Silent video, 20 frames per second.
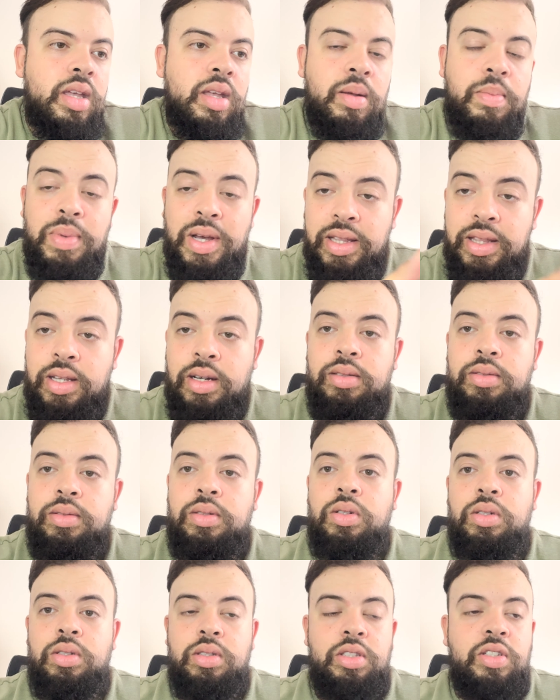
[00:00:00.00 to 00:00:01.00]
بعدا
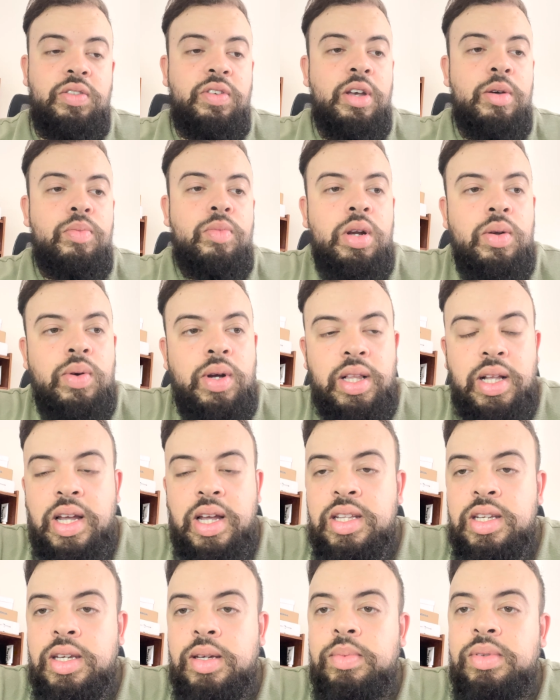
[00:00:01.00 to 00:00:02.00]
نتفاهموا على واحد
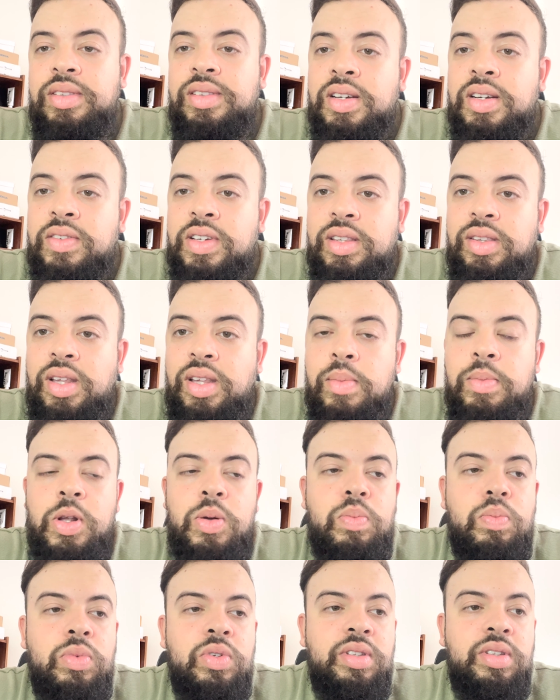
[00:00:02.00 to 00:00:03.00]
القضيه بزاف كيتحب لي
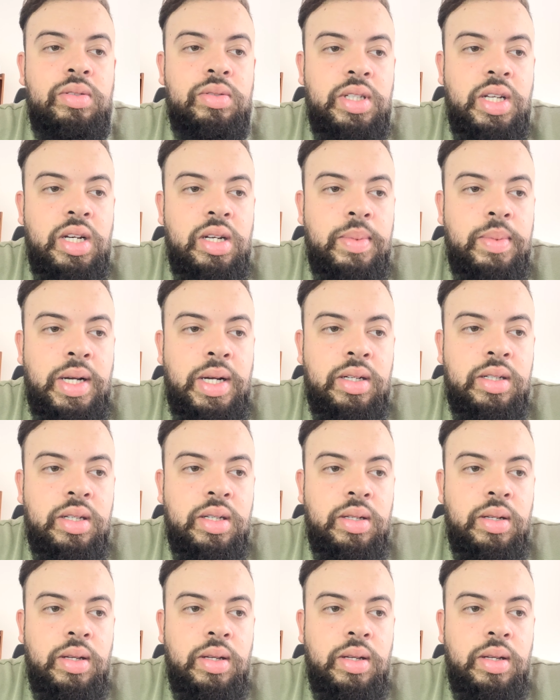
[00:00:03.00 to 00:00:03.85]
مونسيون ديال الباك